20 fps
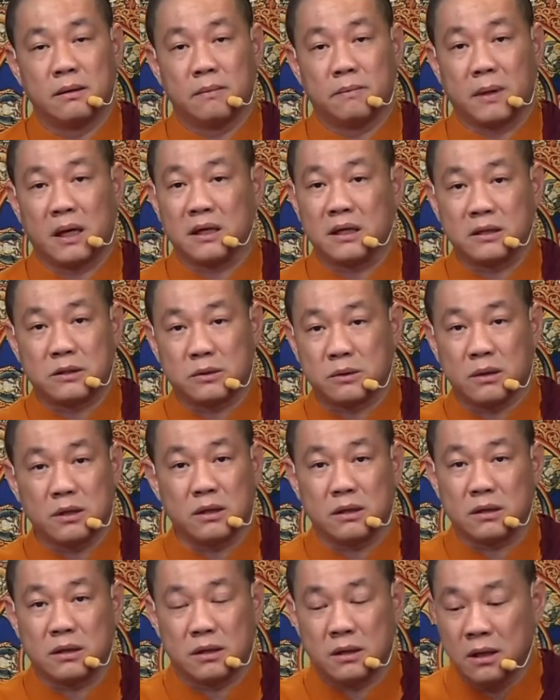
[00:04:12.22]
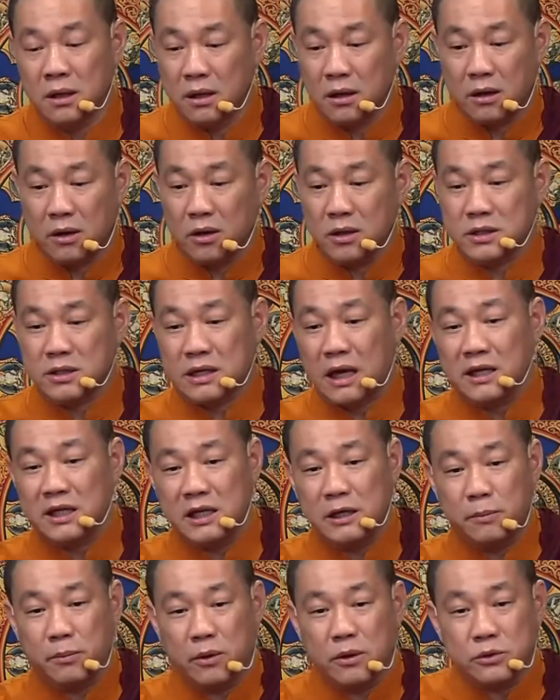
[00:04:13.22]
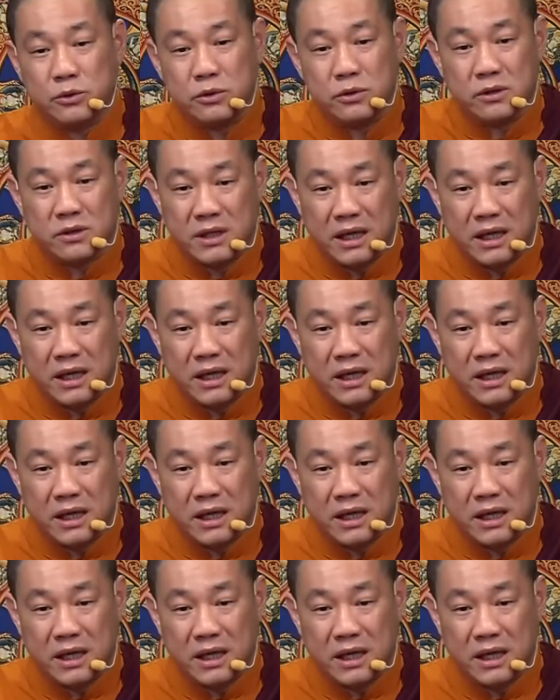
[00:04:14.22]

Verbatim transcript: 把你所有的哦三衣钵具都